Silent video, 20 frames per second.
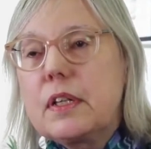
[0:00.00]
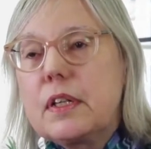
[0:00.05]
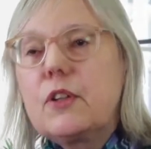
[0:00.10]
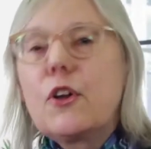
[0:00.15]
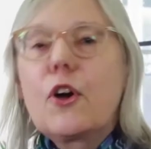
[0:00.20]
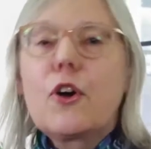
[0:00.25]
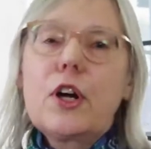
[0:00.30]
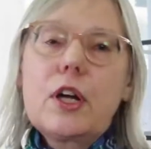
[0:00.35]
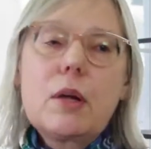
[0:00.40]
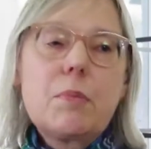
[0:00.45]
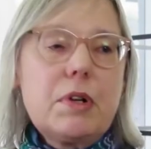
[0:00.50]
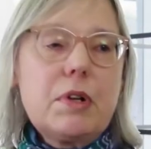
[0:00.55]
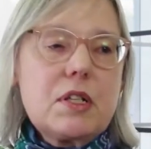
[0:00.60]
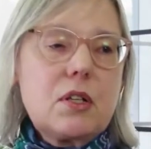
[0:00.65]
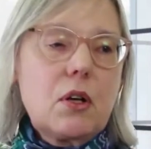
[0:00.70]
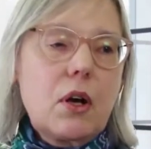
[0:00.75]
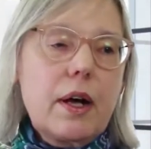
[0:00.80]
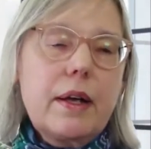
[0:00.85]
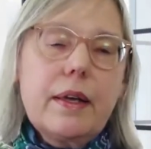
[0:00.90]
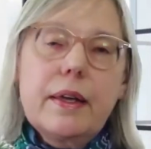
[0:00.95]
de Rock et
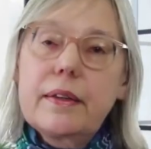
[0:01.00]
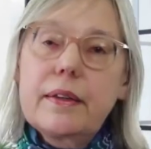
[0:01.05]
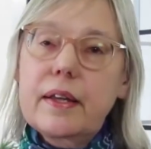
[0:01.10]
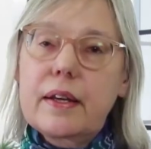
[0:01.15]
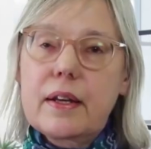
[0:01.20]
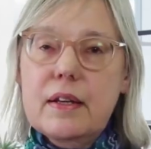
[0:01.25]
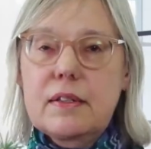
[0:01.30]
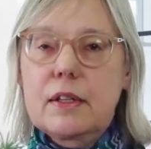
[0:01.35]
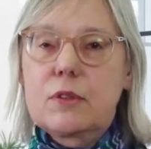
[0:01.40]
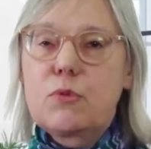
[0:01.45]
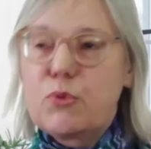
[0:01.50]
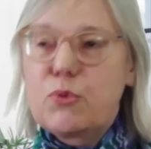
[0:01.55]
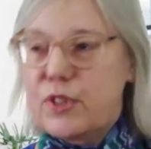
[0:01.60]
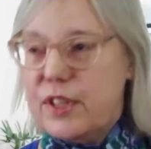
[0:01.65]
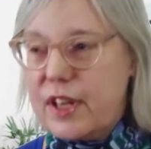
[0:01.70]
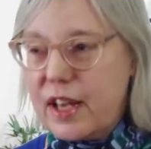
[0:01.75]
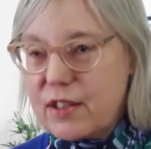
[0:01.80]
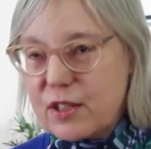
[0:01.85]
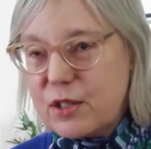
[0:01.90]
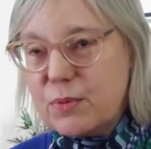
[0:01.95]
Belles Oreilles est très
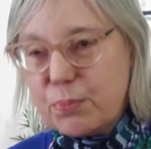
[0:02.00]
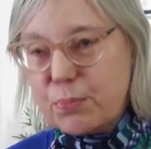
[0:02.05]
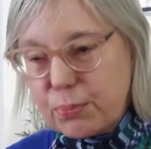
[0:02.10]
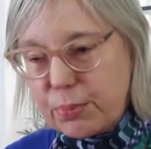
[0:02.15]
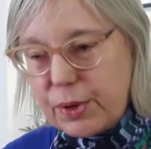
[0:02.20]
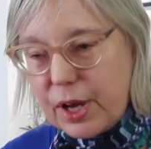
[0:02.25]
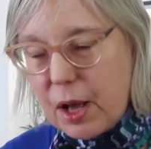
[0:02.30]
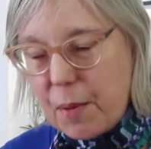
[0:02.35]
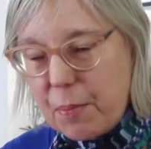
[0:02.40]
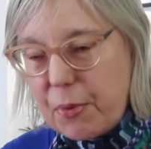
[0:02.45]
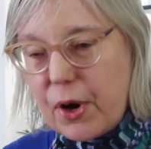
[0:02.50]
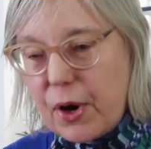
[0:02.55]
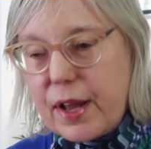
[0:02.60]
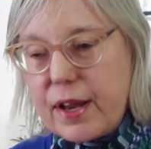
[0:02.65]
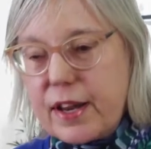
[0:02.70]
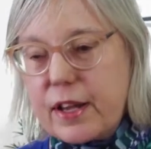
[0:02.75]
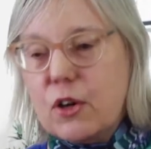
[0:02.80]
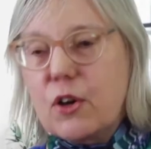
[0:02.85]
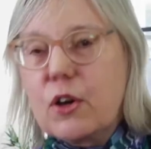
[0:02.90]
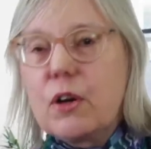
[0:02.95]
enthousiaste par rapport
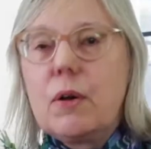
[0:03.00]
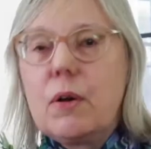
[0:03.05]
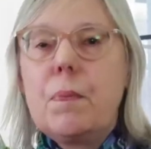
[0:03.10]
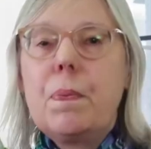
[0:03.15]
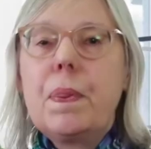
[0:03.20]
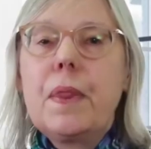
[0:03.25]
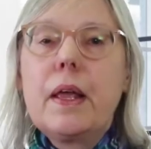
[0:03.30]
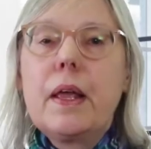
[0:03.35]
à l'école.